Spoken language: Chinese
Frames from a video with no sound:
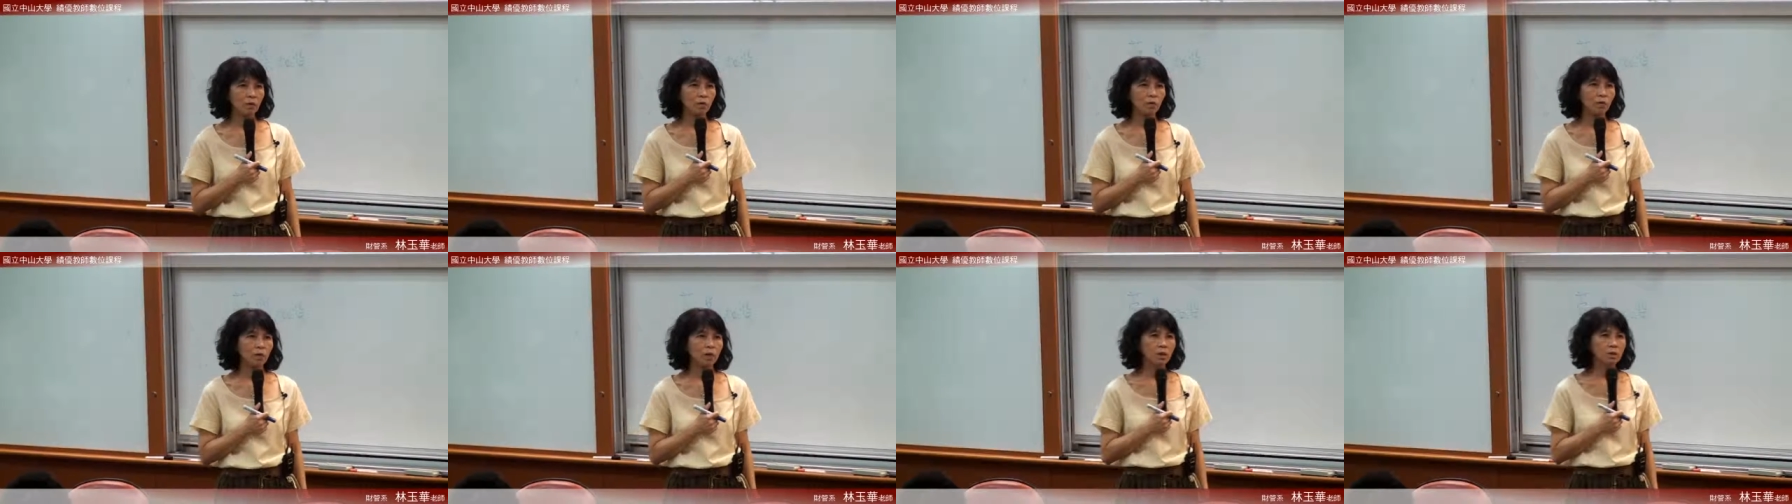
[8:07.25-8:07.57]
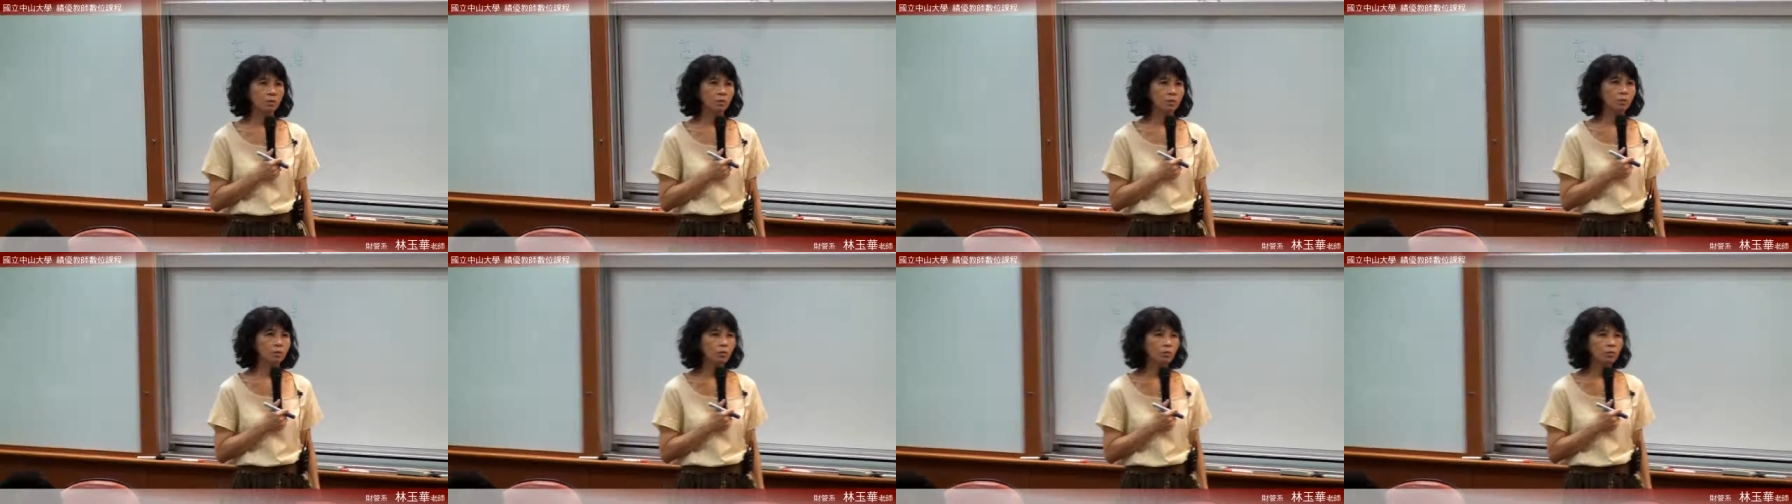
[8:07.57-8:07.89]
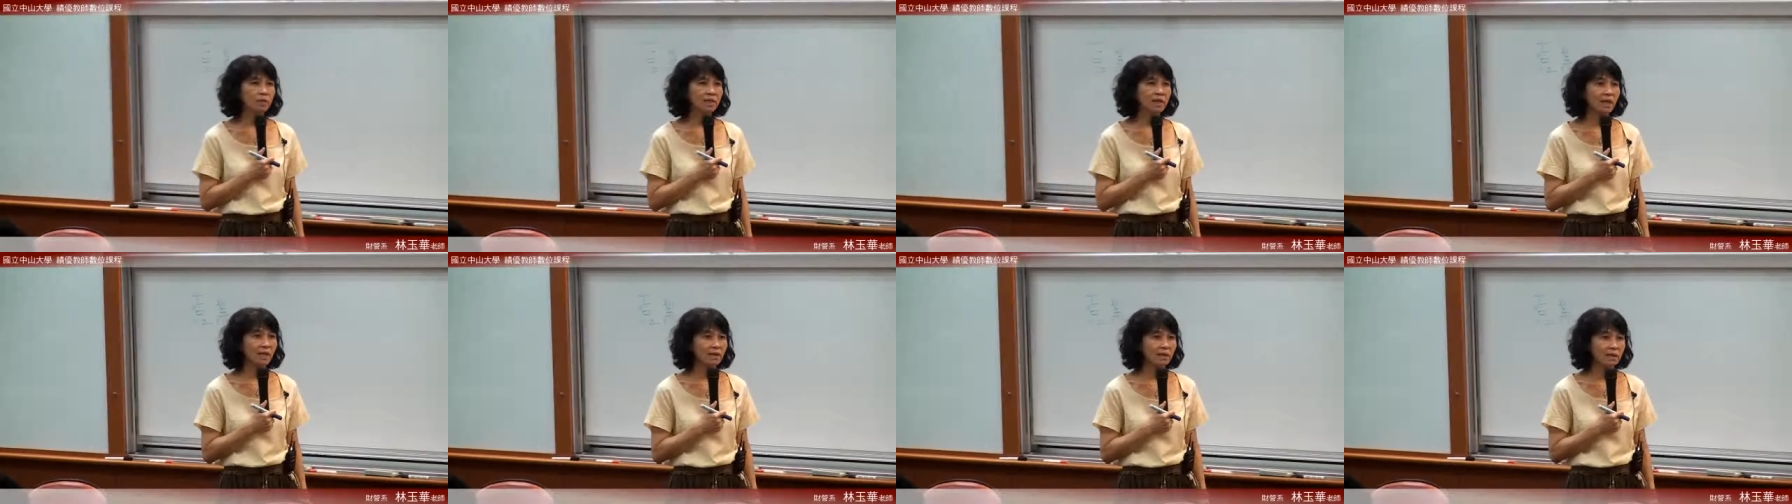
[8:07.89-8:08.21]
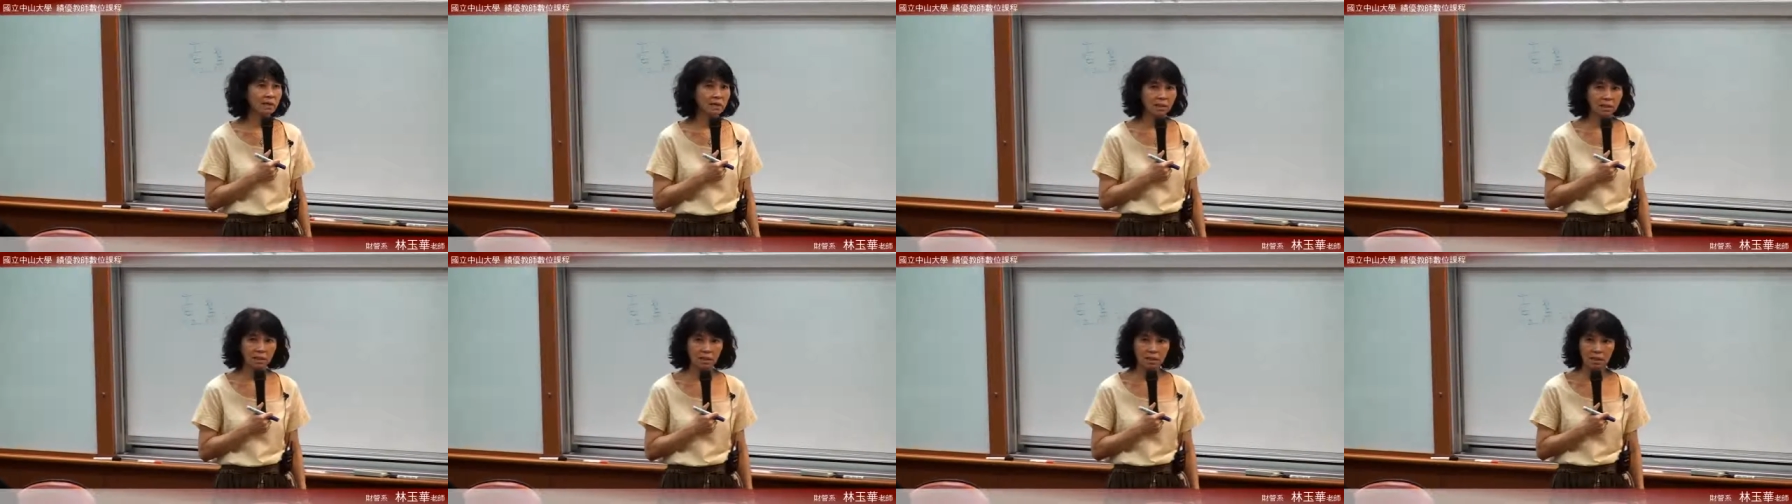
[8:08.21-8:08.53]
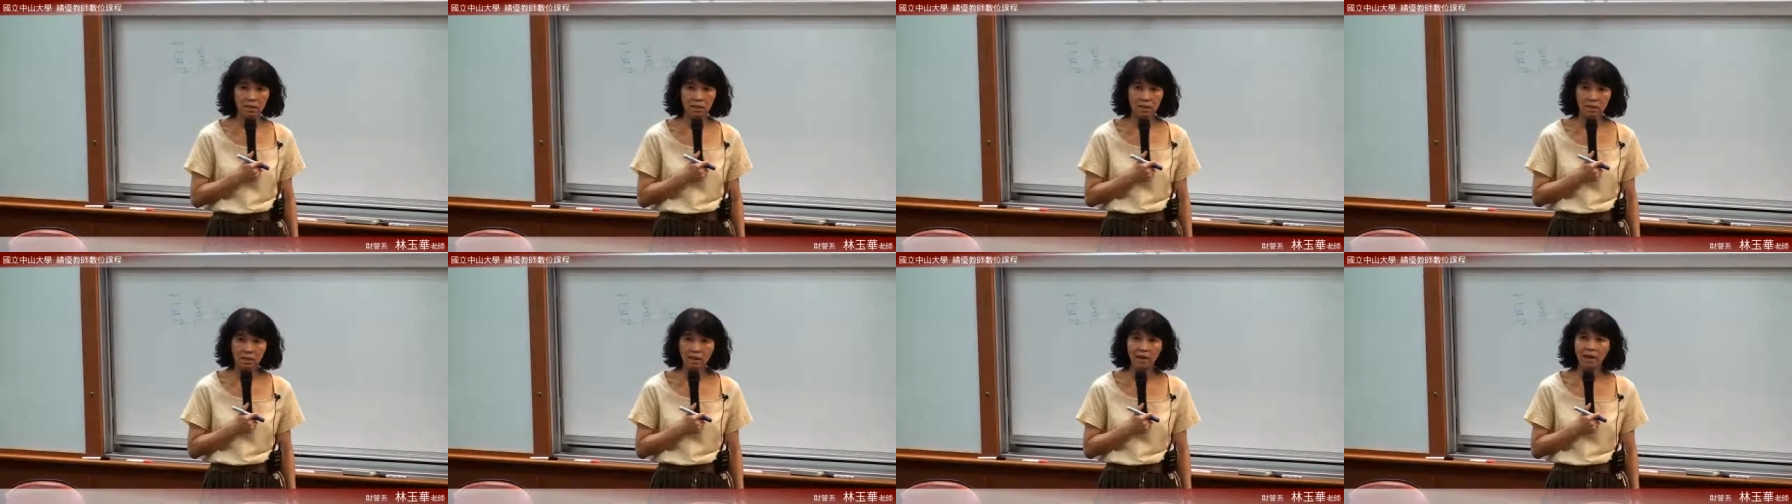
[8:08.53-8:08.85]
因为不动产的抵
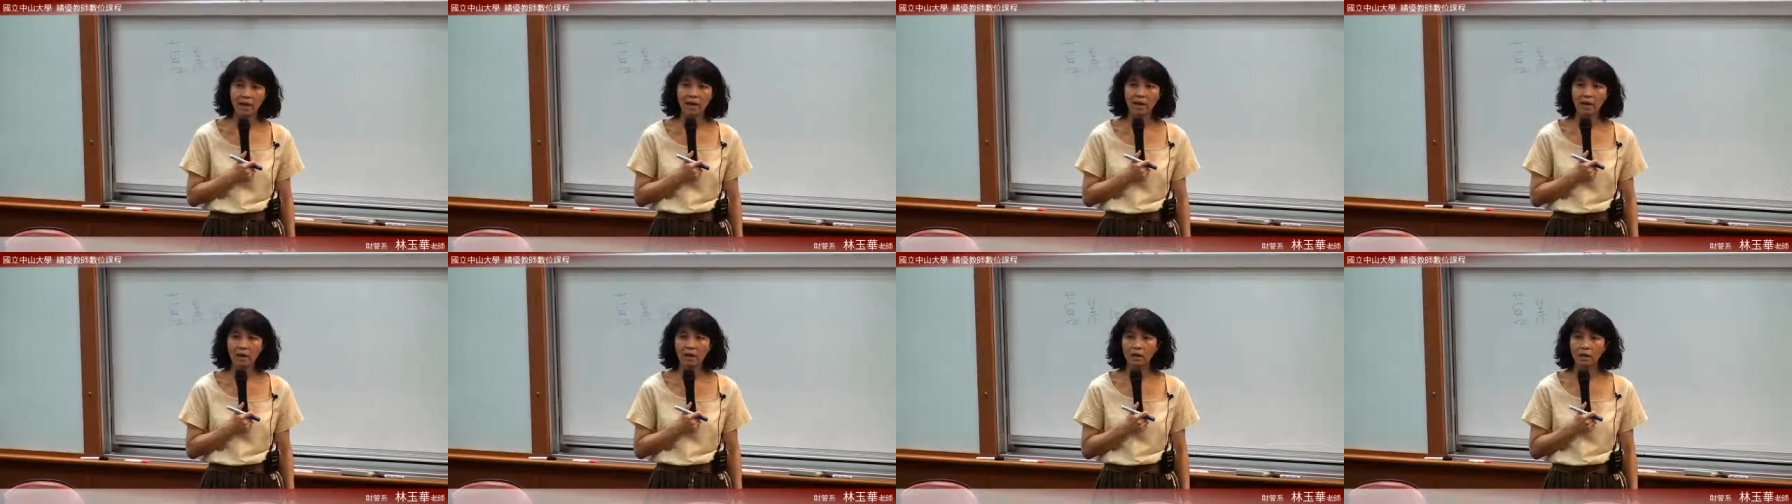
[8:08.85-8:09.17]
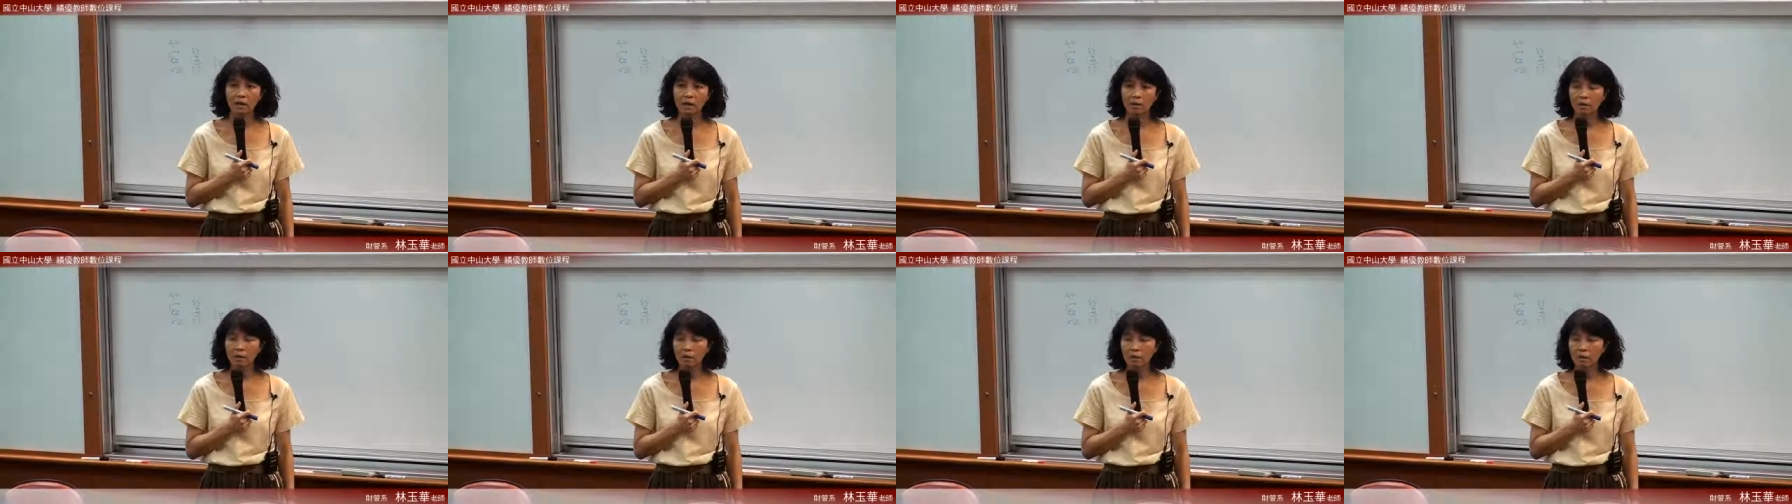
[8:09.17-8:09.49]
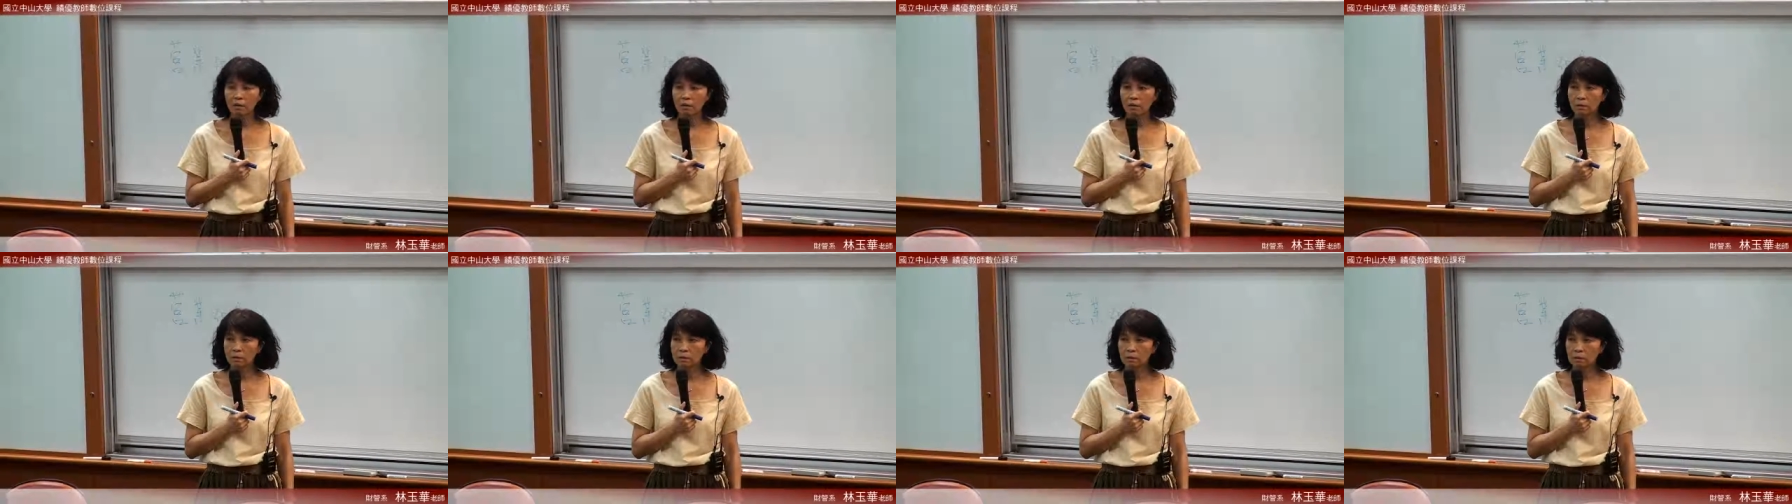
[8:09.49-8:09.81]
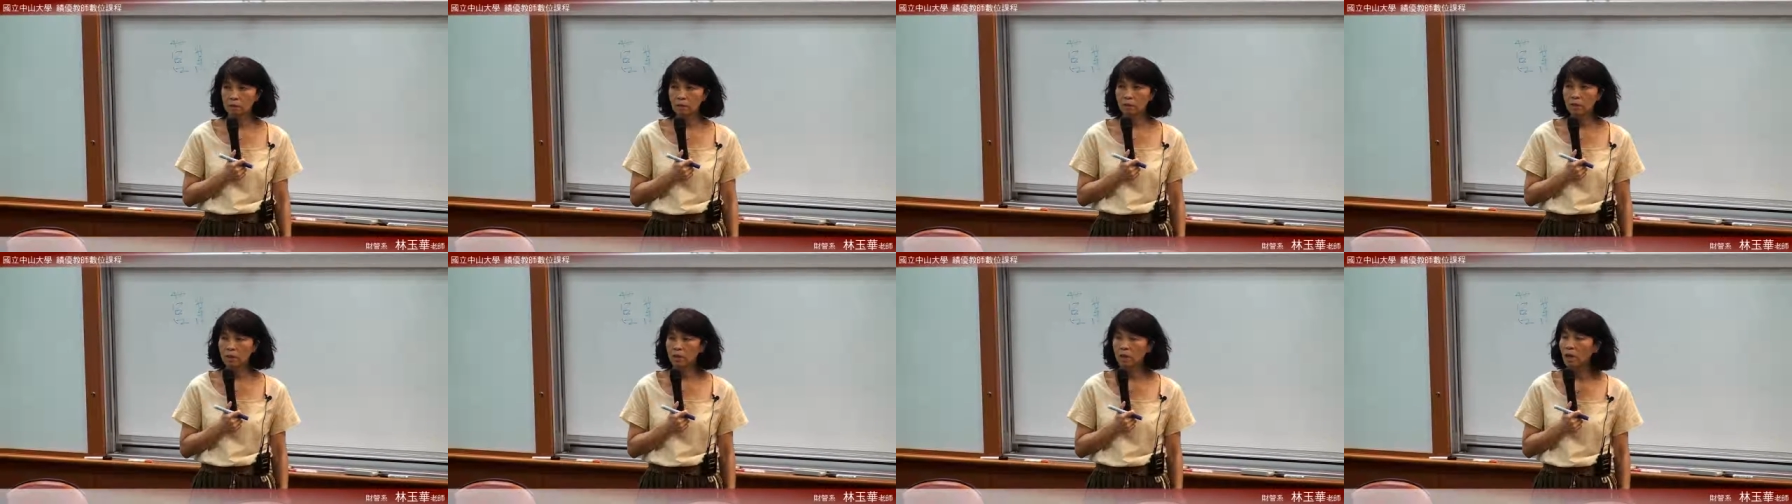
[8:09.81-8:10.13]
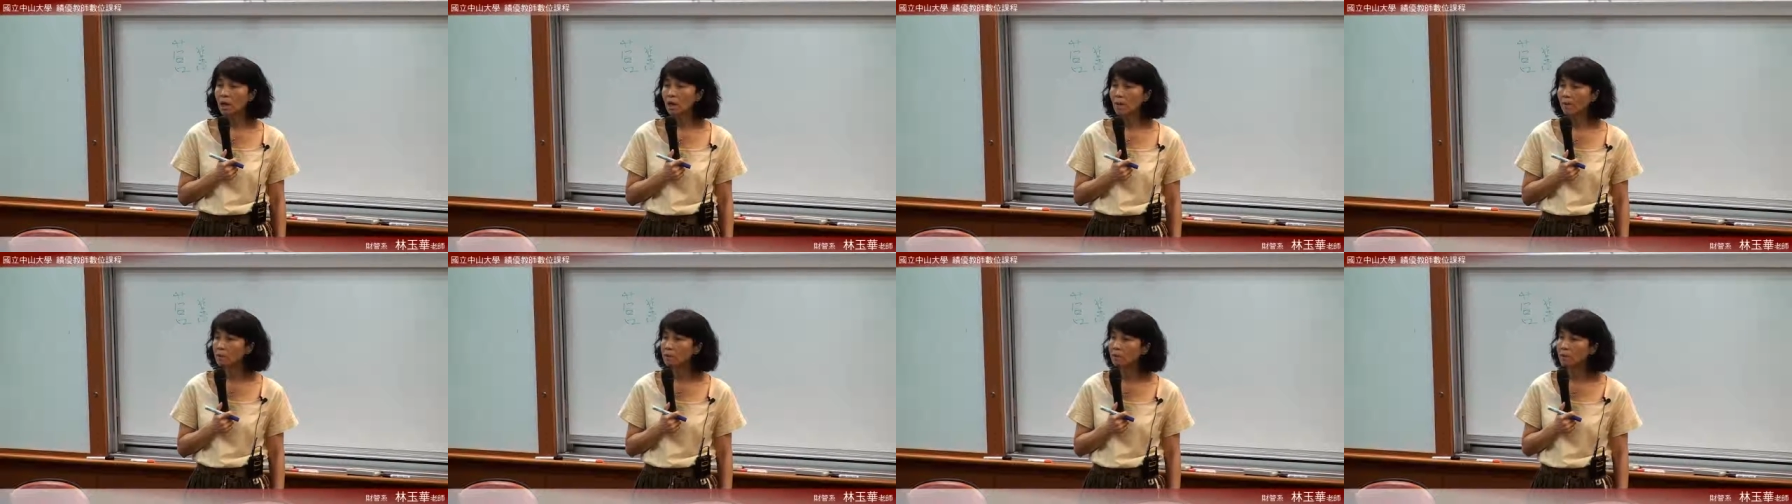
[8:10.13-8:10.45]
押。
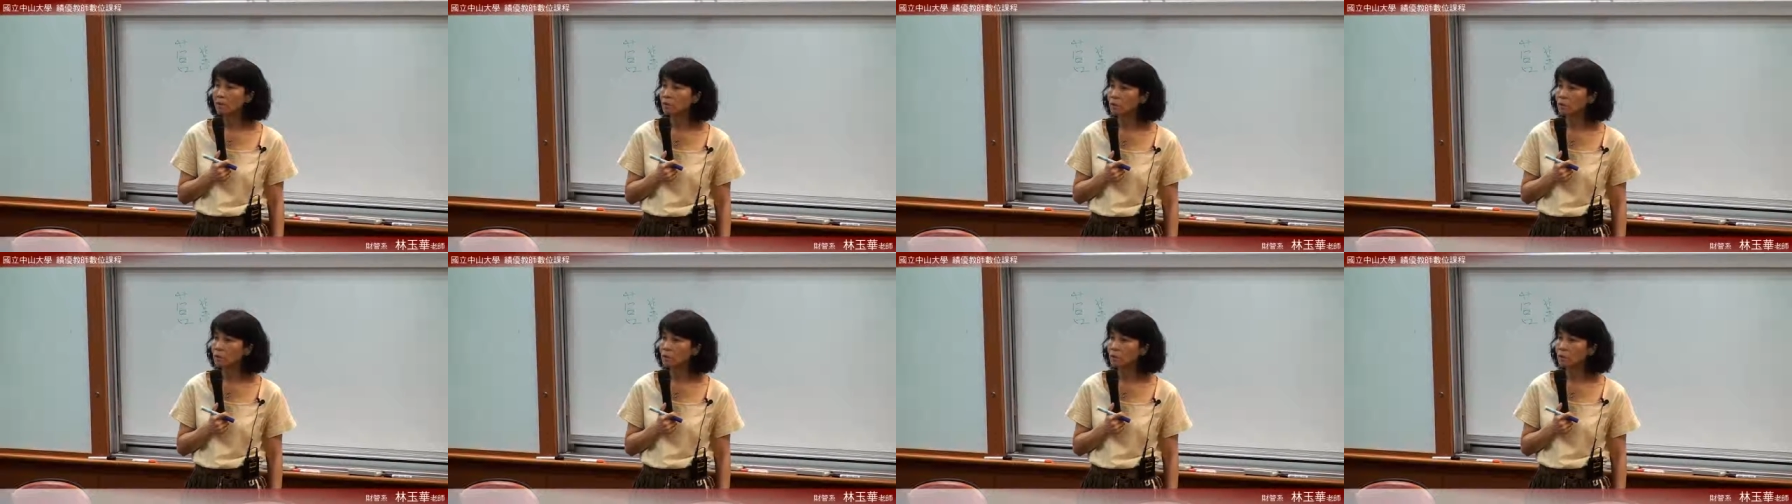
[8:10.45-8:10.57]
银行比